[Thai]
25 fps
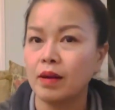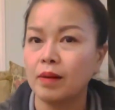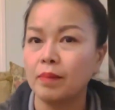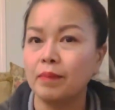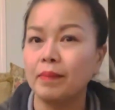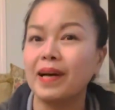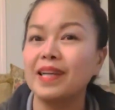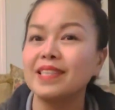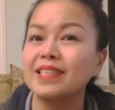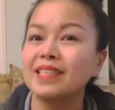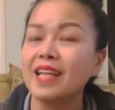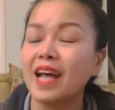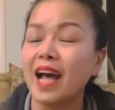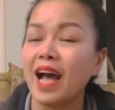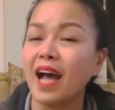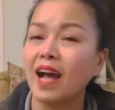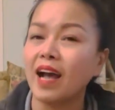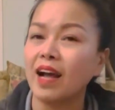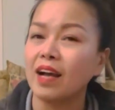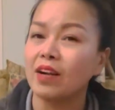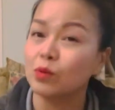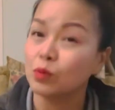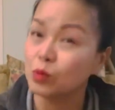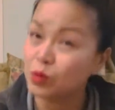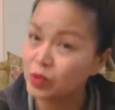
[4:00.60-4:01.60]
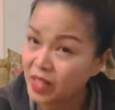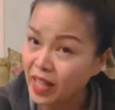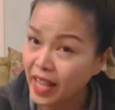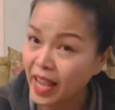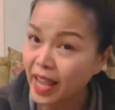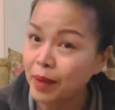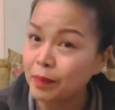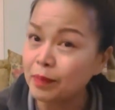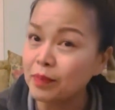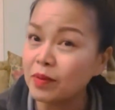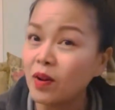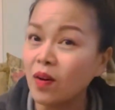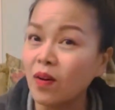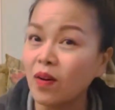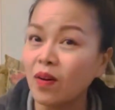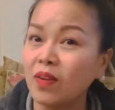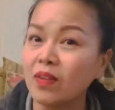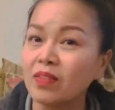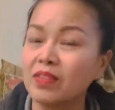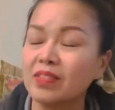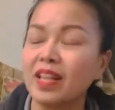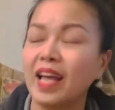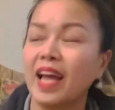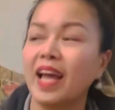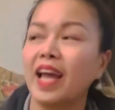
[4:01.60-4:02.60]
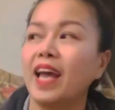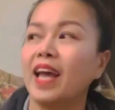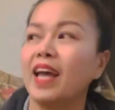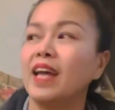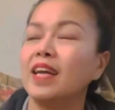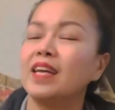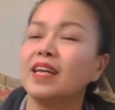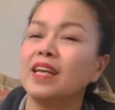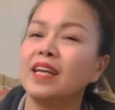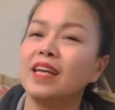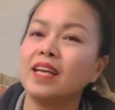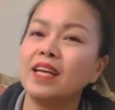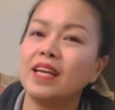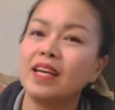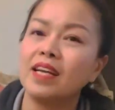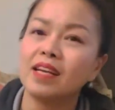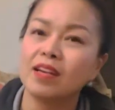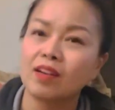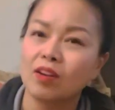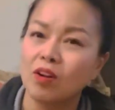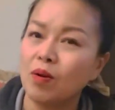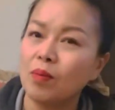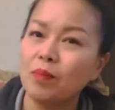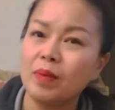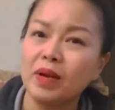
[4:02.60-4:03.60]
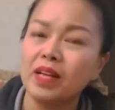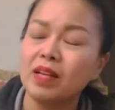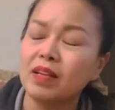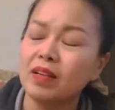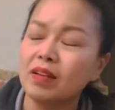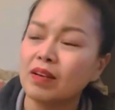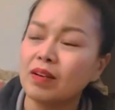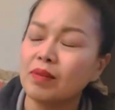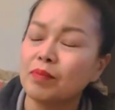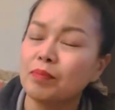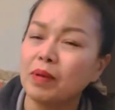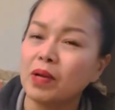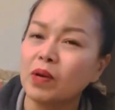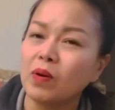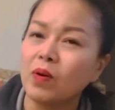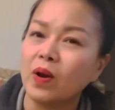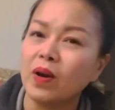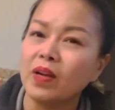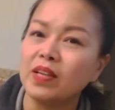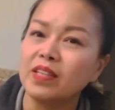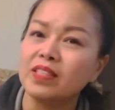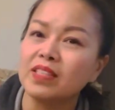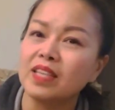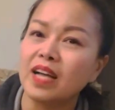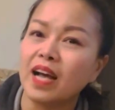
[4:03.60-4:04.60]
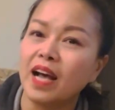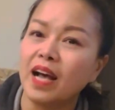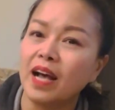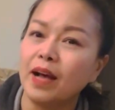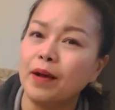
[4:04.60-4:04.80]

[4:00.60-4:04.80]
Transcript: ภาษากรุงเทพเนาะแต่ก็ไม่ ไม่ค่อยจะ